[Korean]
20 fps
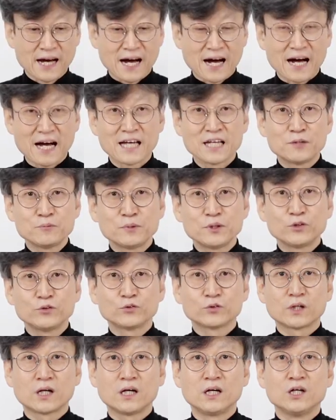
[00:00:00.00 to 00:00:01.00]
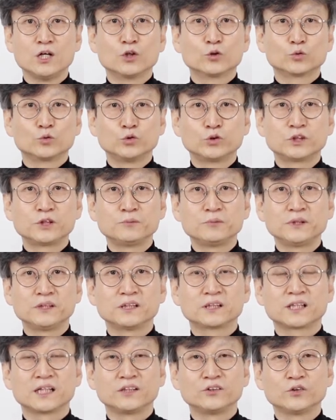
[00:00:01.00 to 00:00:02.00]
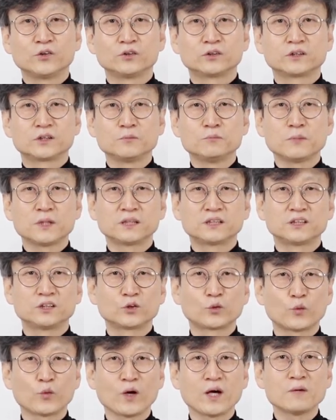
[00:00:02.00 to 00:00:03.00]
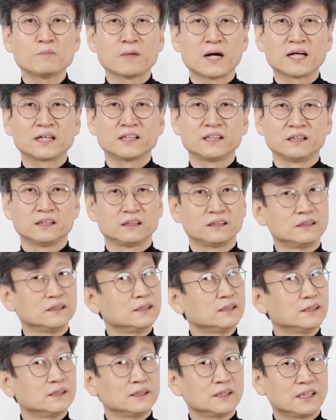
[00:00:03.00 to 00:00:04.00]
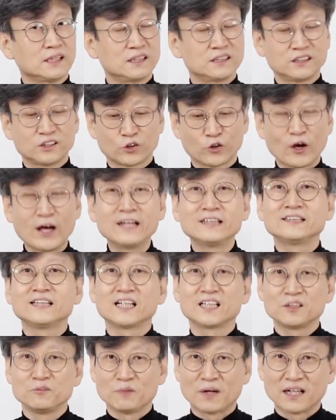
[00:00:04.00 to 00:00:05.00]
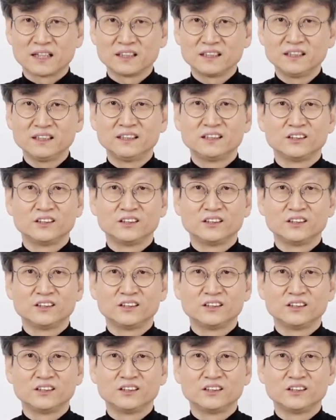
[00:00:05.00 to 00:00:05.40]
IBU가 90이니까요. 쓴맛은 꽤 많이 아니 굉장히 많이